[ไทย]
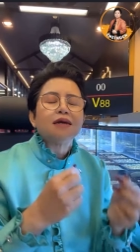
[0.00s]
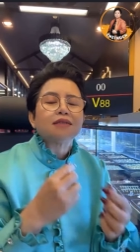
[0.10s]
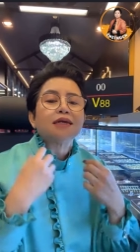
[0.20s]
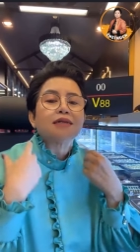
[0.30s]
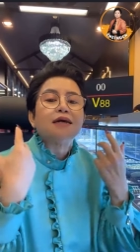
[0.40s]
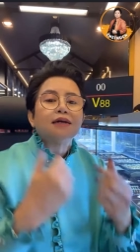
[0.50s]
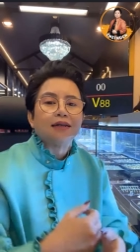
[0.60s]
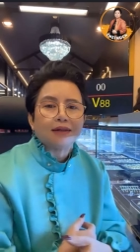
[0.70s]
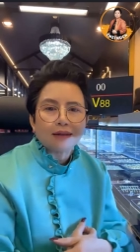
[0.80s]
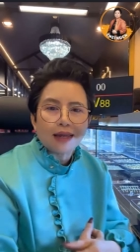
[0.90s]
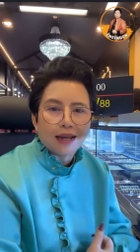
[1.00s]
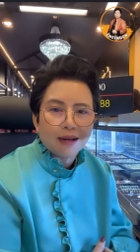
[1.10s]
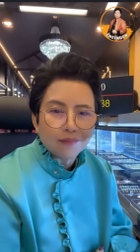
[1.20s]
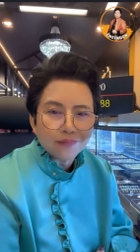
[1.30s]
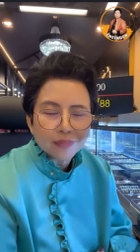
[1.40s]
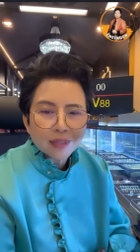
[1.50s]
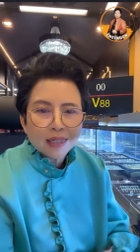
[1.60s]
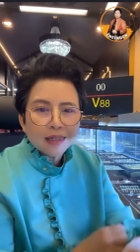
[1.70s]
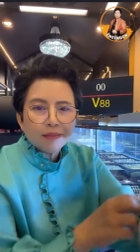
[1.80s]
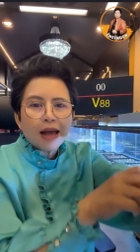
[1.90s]
เสื้อเชิ้ตแค่นั้น
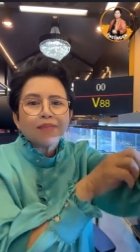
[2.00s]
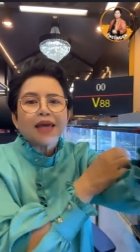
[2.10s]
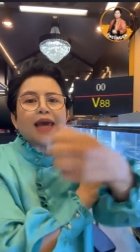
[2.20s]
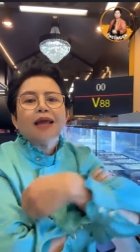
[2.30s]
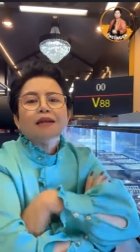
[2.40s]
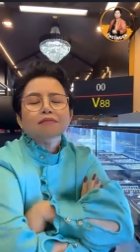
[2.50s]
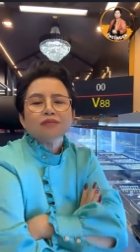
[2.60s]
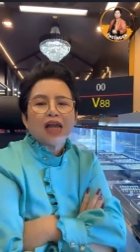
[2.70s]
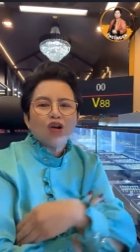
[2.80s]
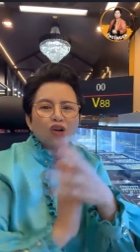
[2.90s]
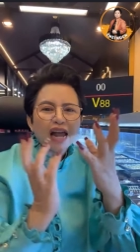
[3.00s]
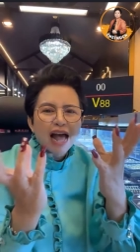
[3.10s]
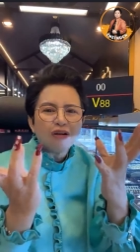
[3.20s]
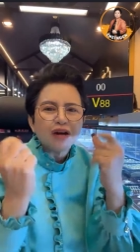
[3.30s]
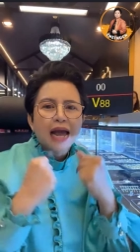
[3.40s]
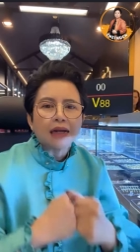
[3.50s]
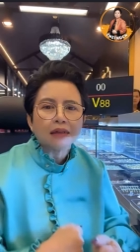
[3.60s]
ภาพแขนใส่รองเท้าหนัง